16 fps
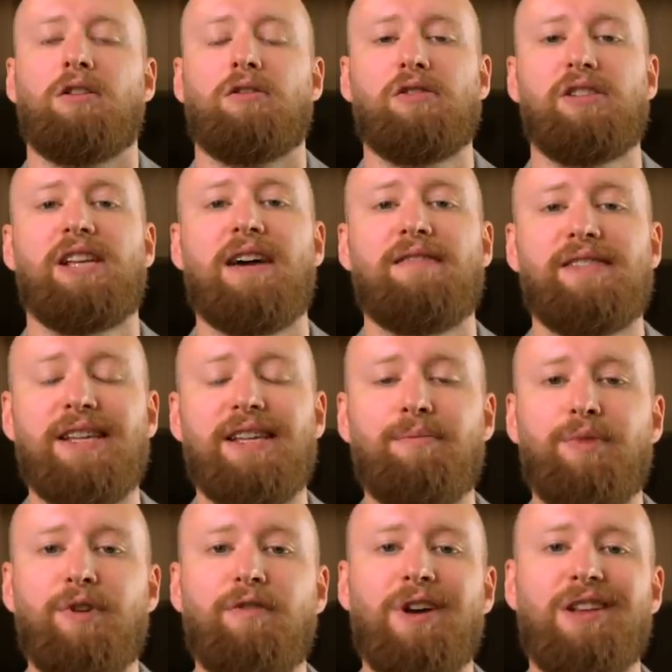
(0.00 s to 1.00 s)
Друзья, всем
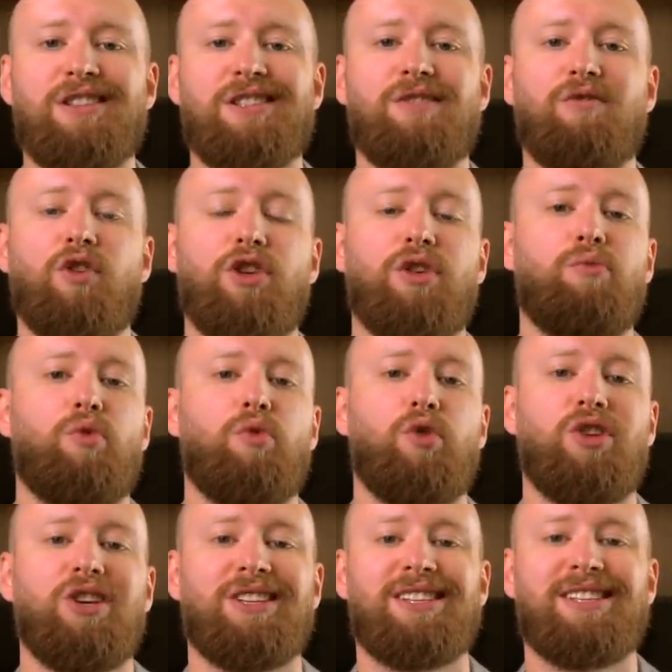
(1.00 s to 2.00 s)
привет! Сегодня
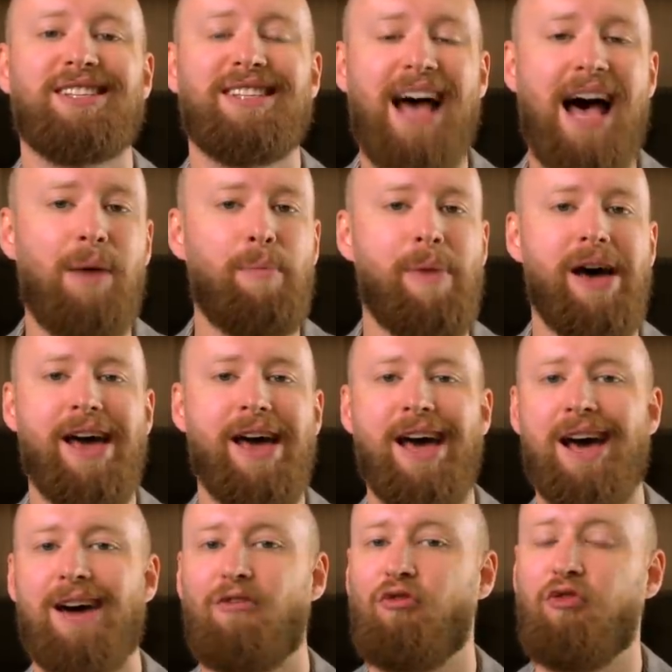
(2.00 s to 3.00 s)
будет
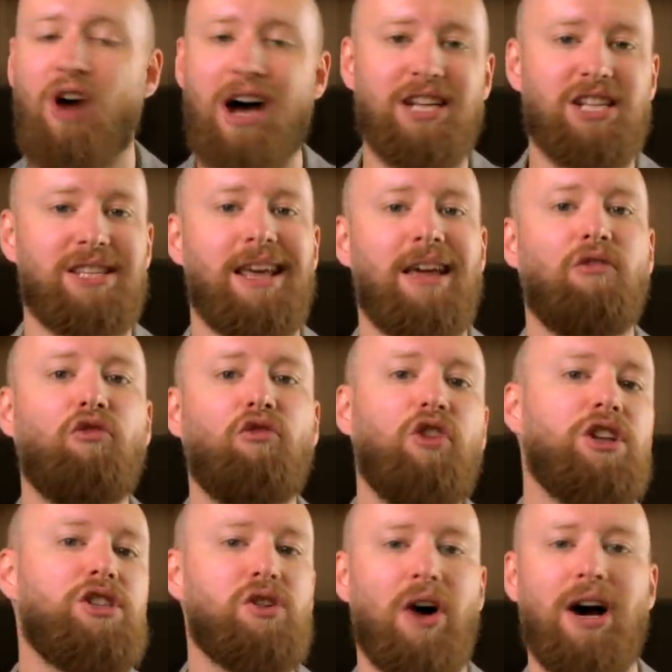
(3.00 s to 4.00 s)
самое важное
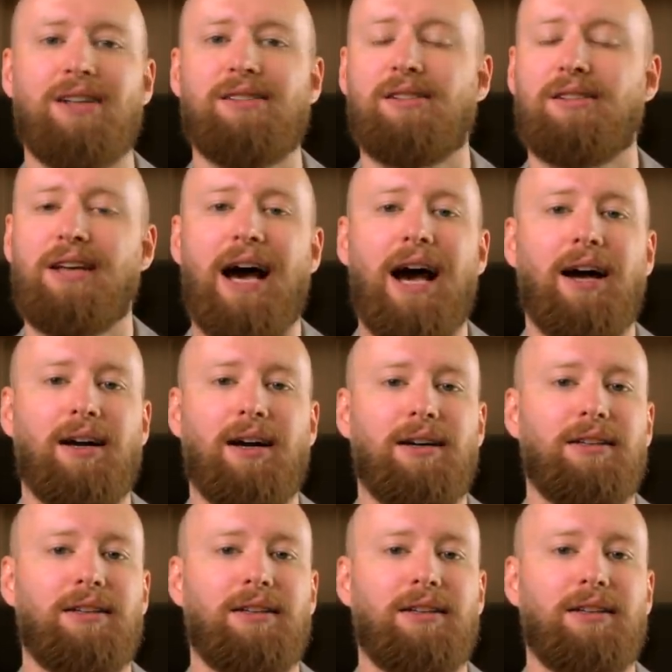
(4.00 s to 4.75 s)
видео о деньгах.